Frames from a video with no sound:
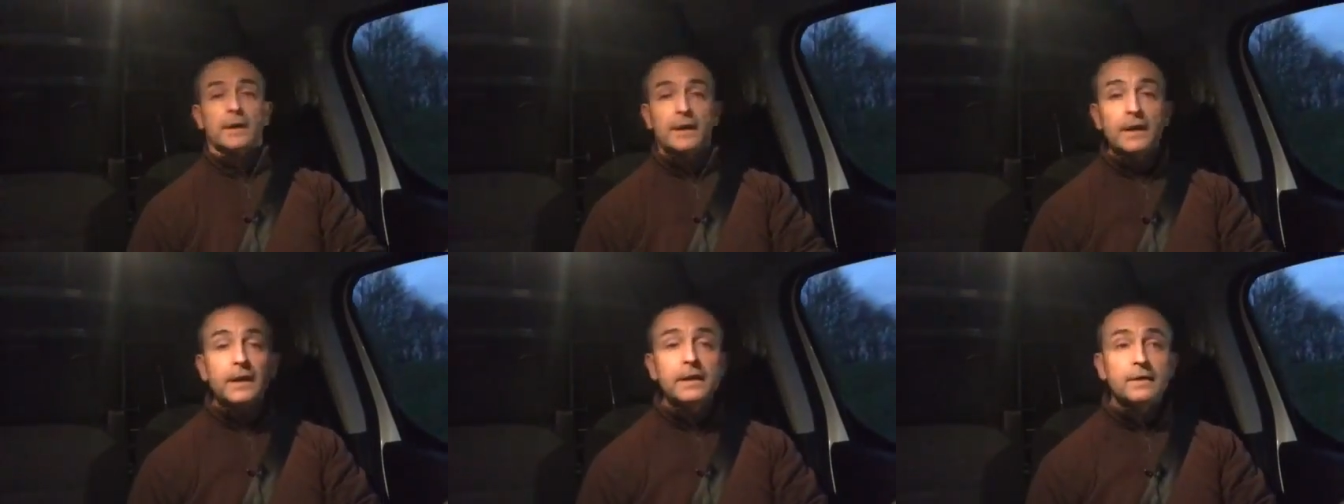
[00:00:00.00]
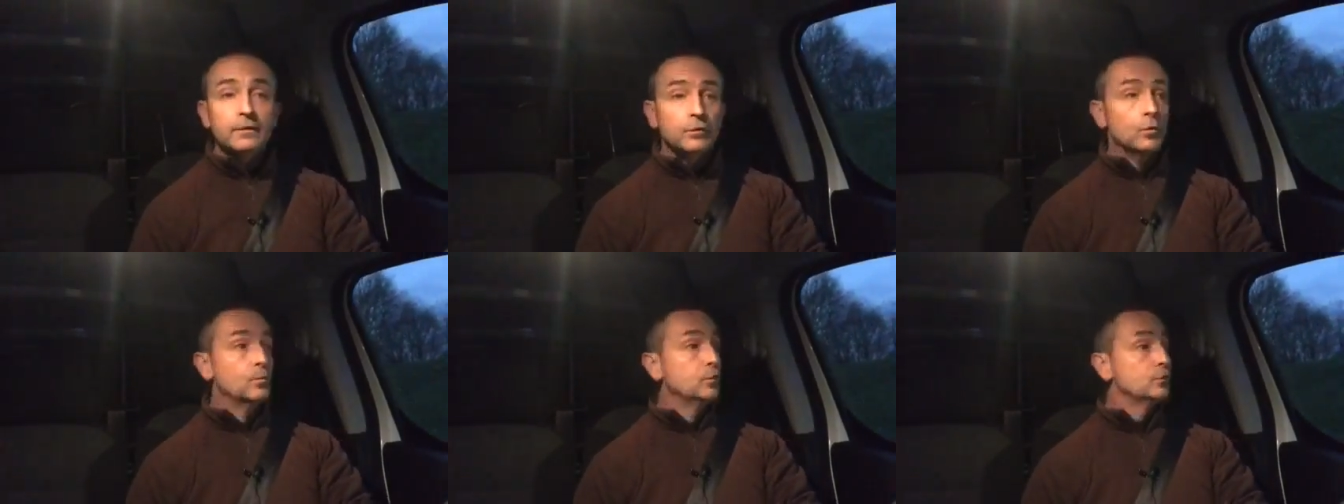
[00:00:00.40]
Et
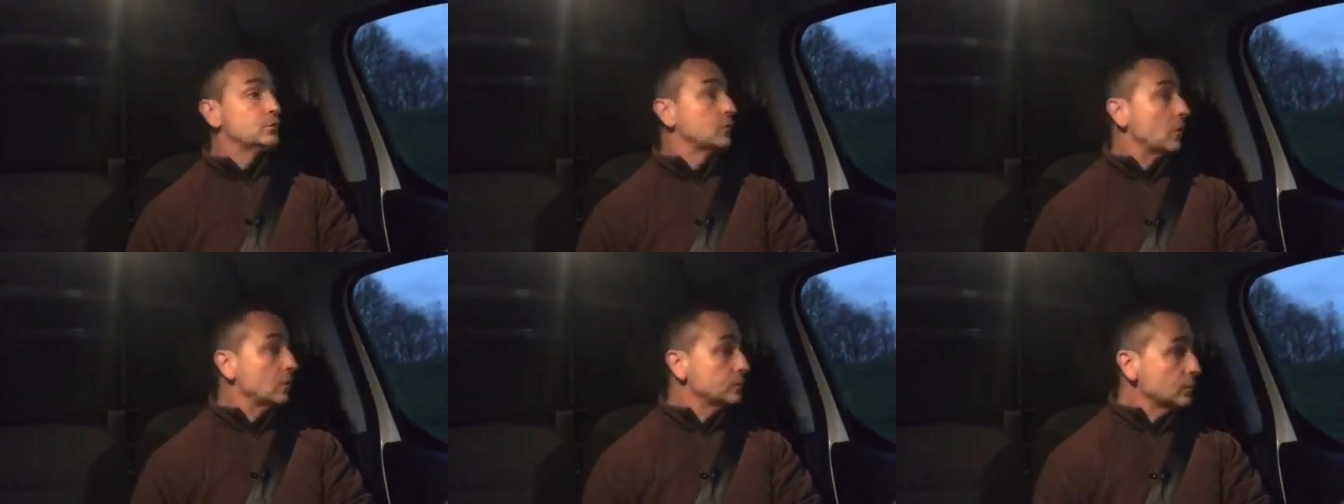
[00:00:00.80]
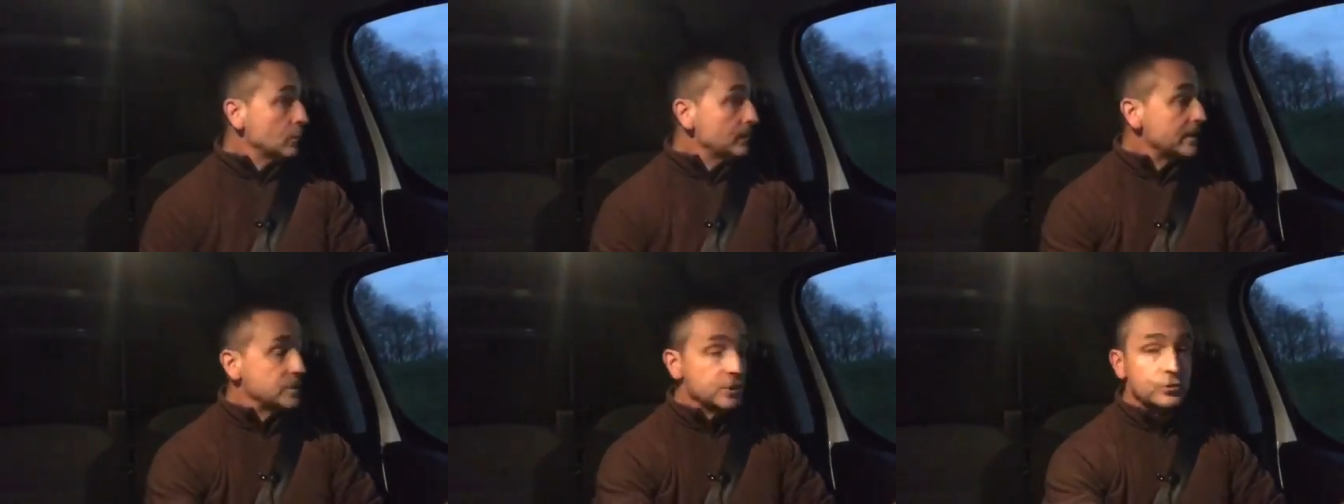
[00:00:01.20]
euh, au bout de 30 ans,
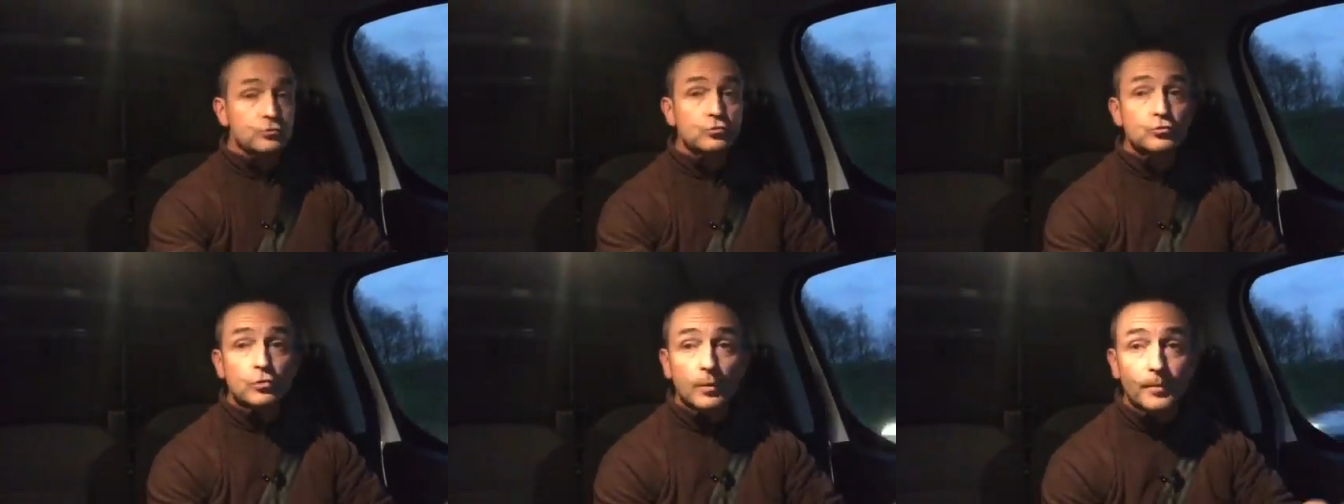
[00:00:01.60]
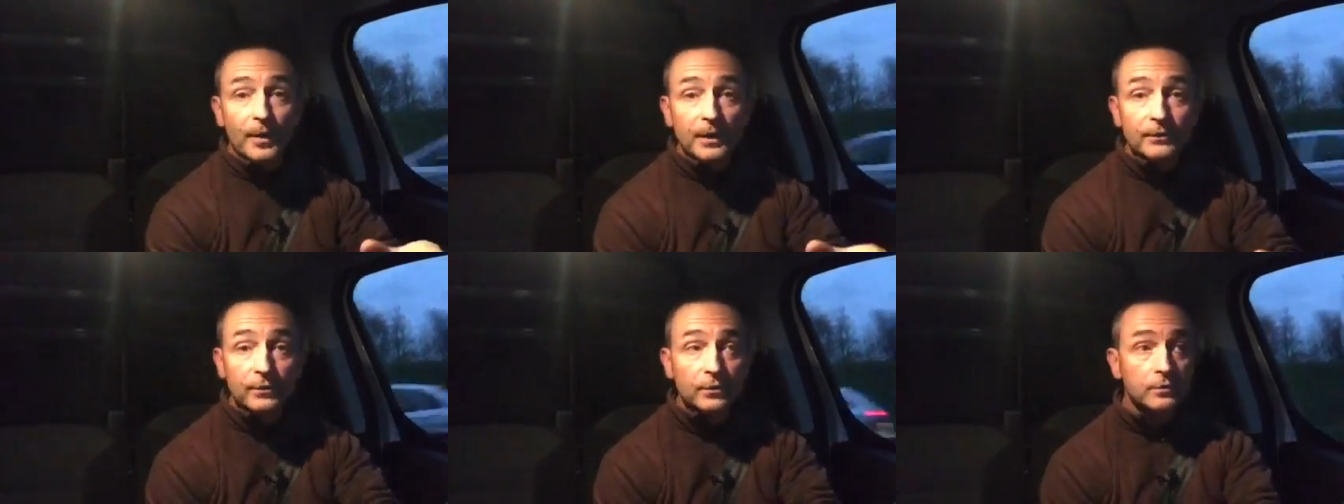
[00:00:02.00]
j'ai toujours
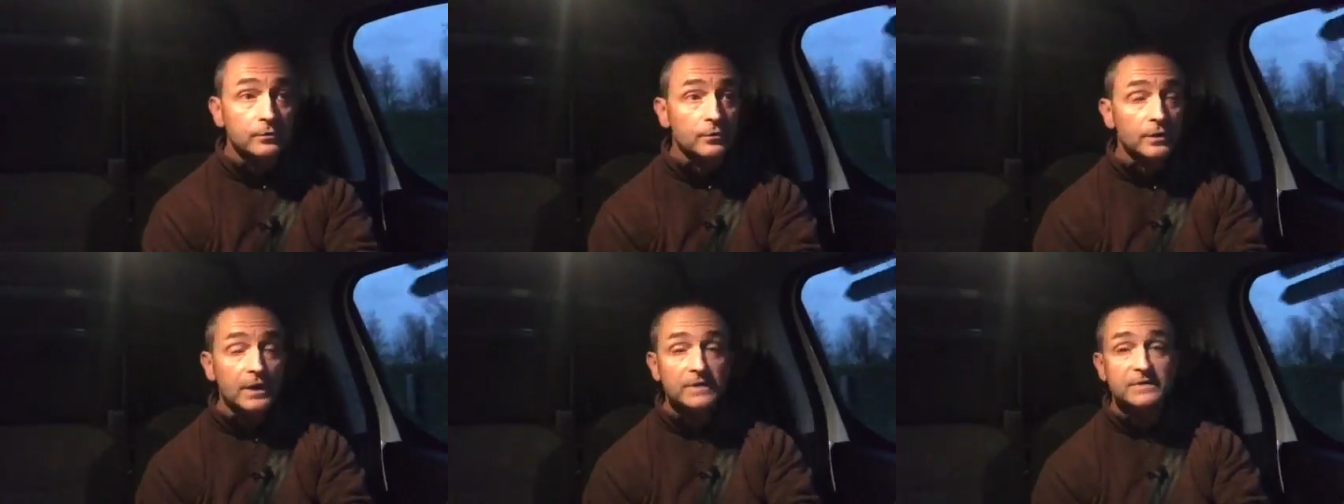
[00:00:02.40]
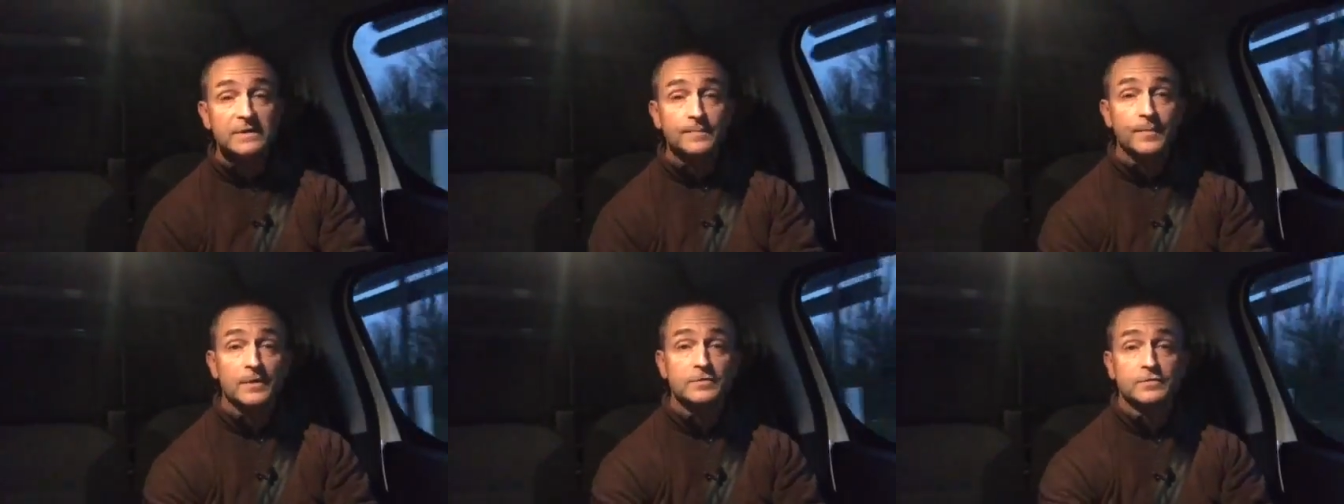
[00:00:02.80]
pas de, gaz
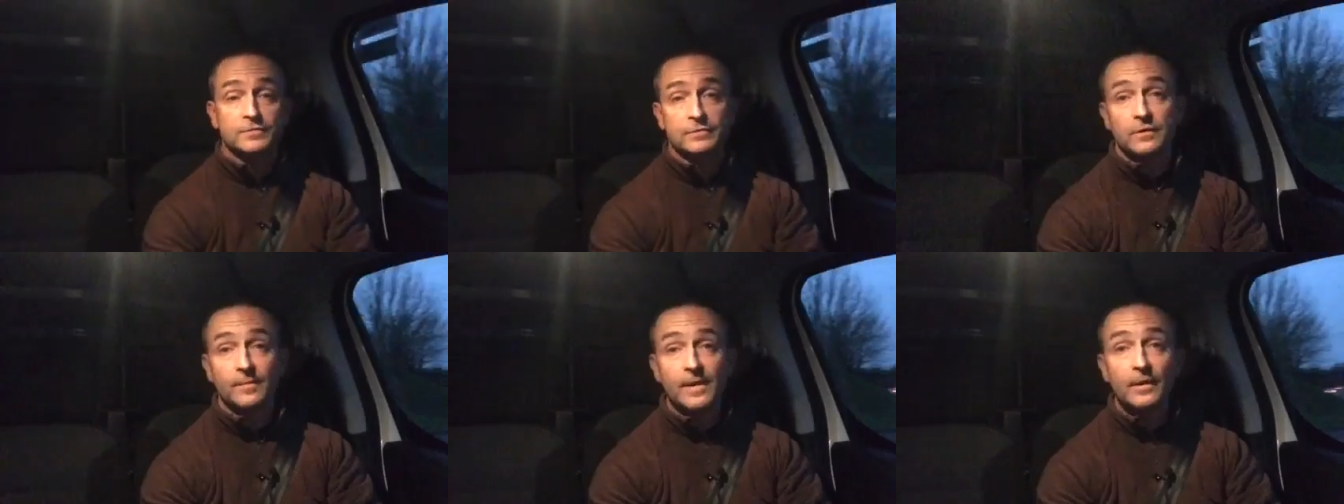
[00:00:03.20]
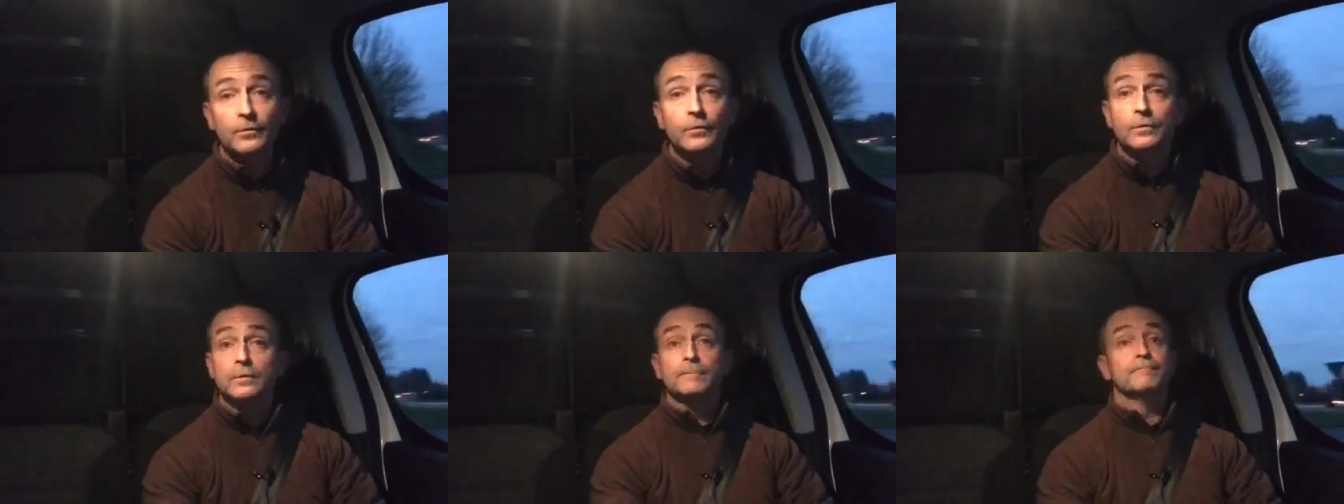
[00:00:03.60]
qui passe dans ma
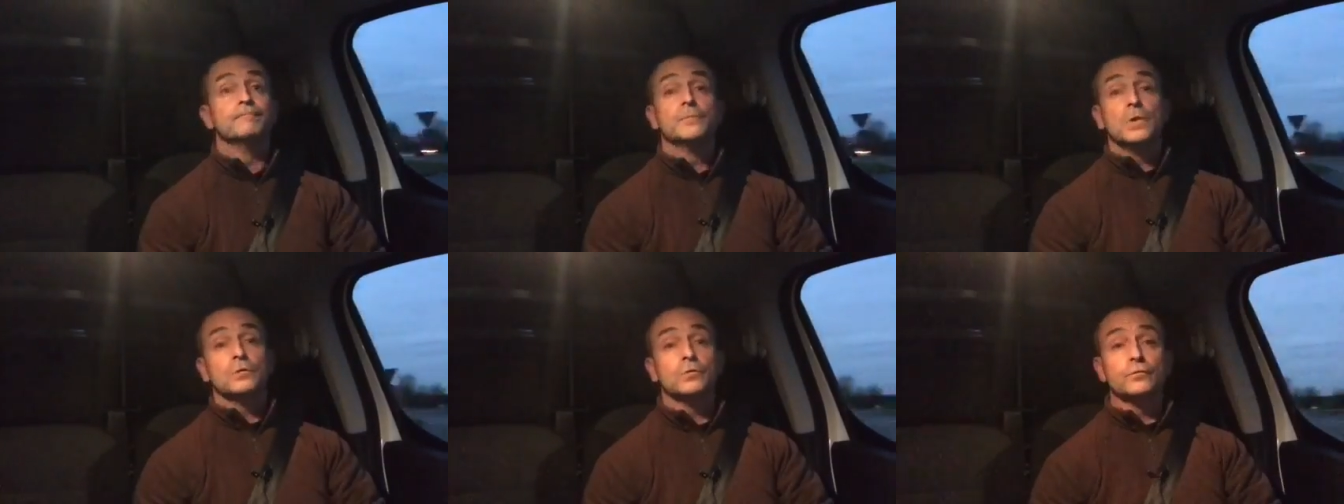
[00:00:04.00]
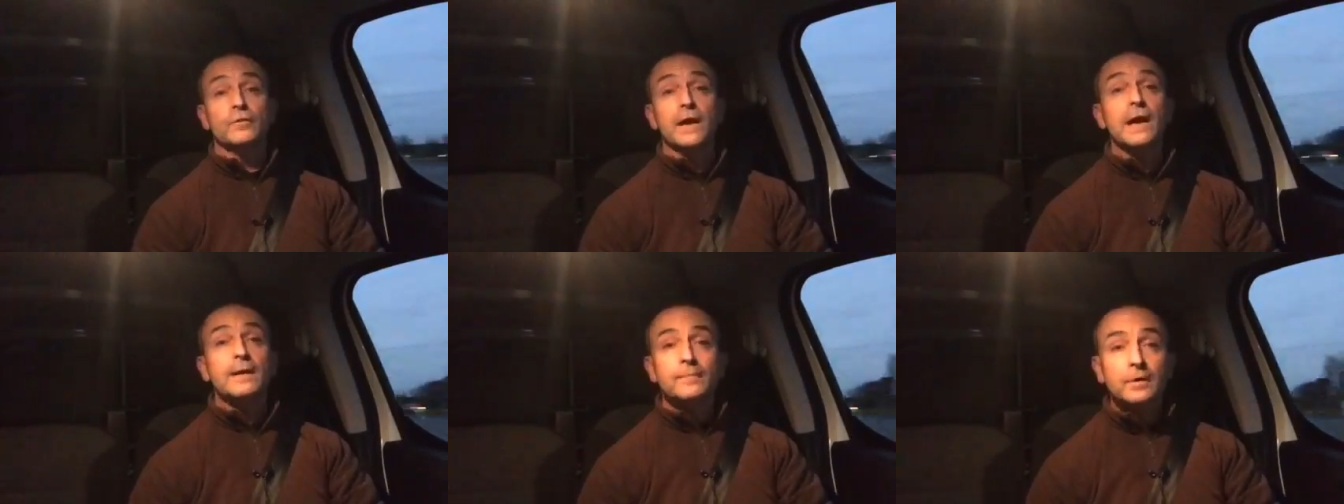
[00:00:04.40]
rue. Donc
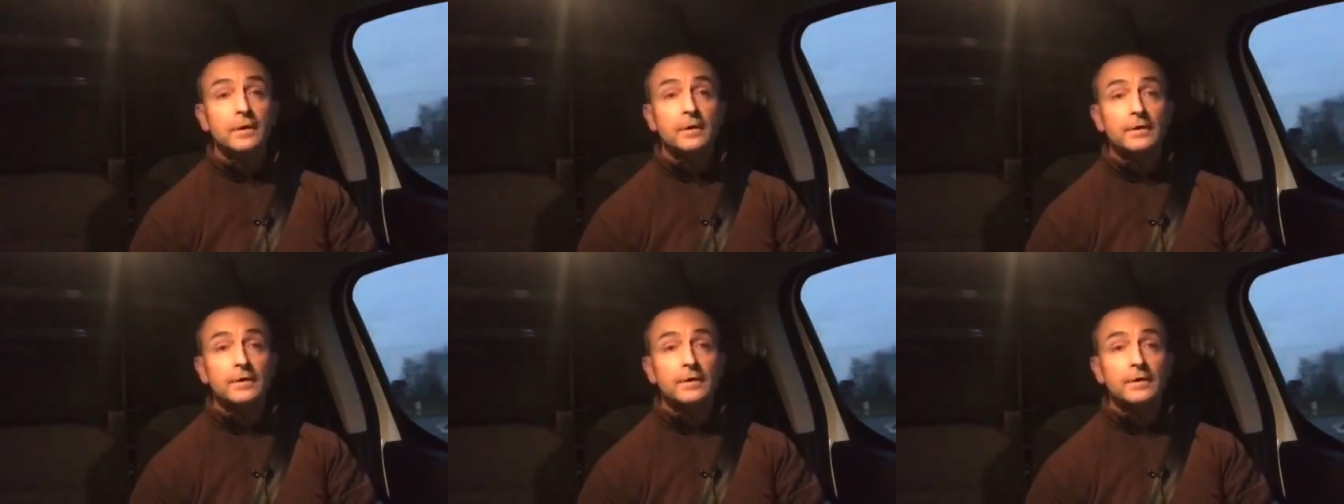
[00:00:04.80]
voilà,